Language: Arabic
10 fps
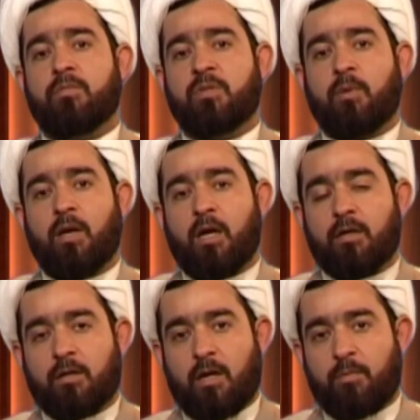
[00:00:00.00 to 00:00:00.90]
بسم الله
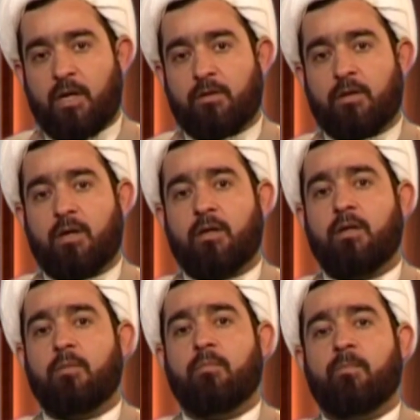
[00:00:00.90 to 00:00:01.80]
الرحمن
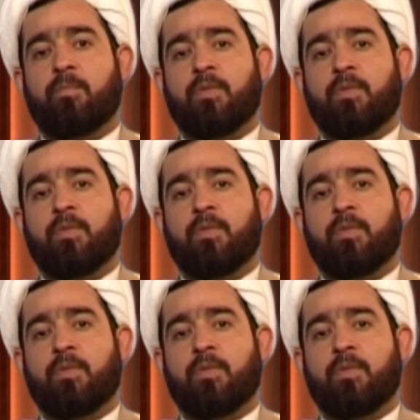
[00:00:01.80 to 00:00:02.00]
الرحيم